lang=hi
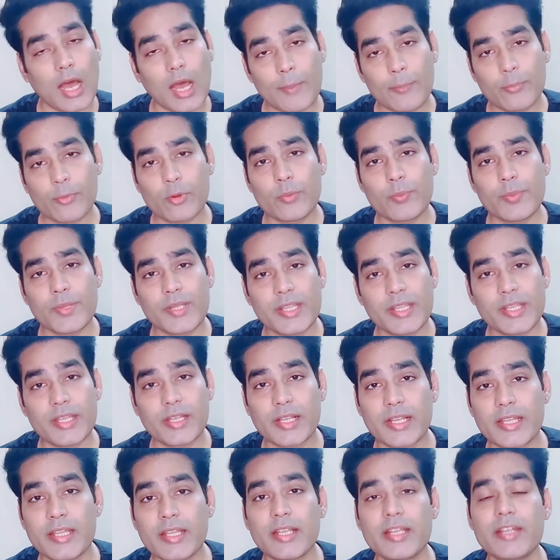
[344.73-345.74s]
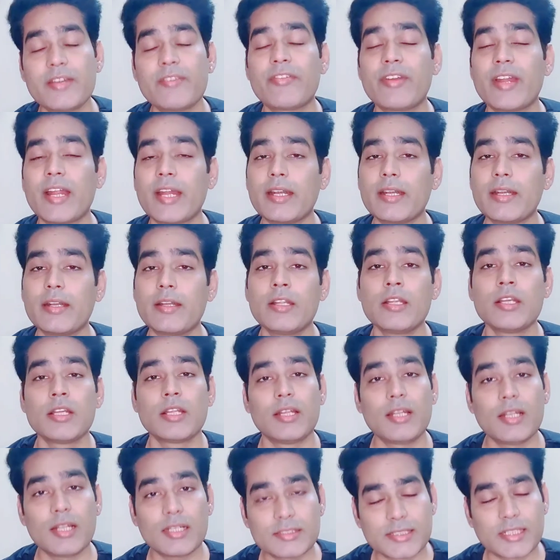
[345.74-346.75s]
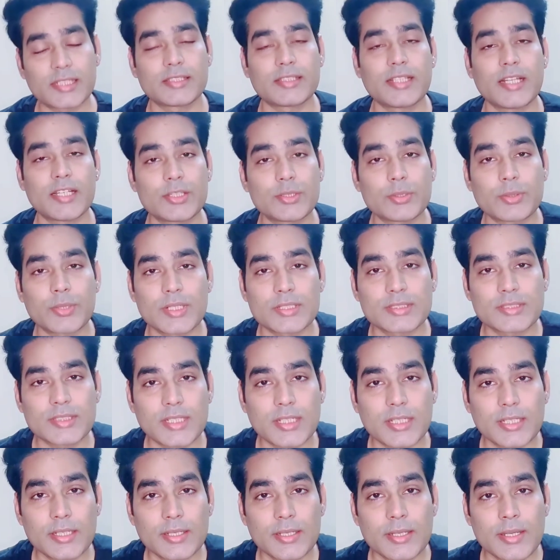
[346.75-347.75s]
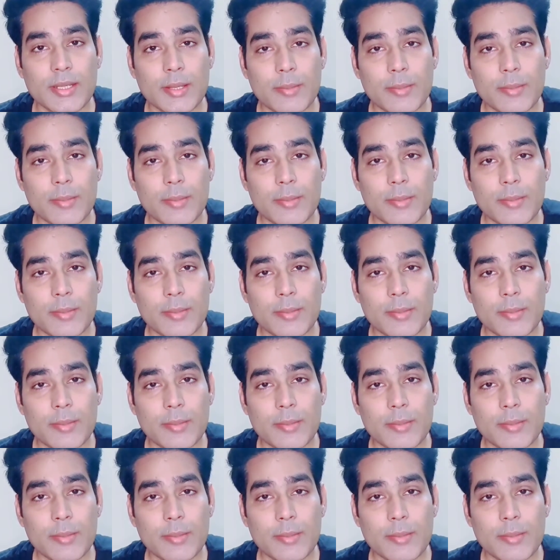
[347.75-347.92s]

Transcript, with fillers: आपको भी ये कहीं कहीं ब्रैड लग सकता है थोड़ा सा